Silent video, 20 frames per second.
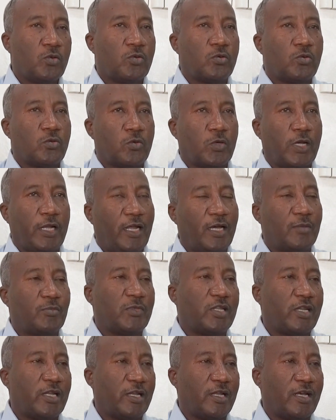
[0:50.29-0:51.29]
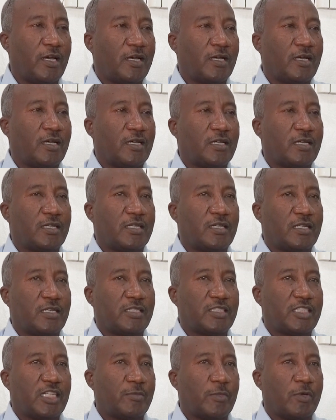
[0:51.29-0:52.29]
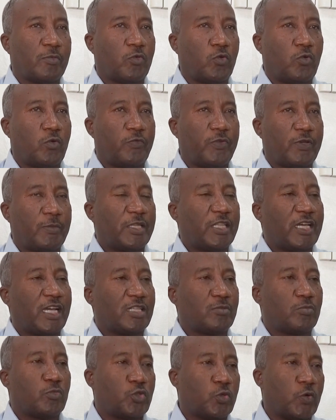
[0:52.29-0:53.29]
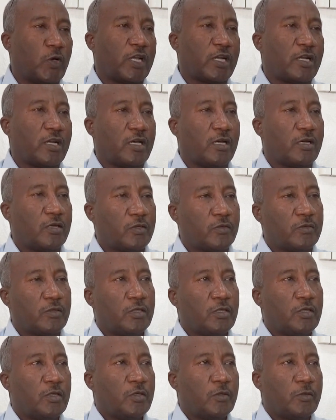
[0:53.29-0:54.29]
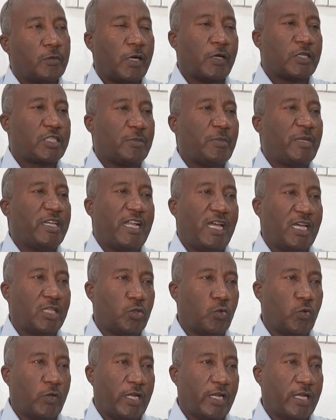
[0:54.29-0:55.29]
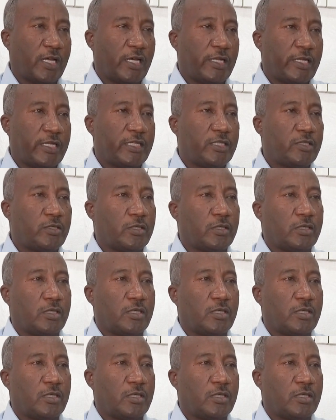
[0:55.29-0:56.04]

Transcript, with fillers: والحمد لله زي ما بقول في بدايه مشوارنا وسمعنا عن دول الخليج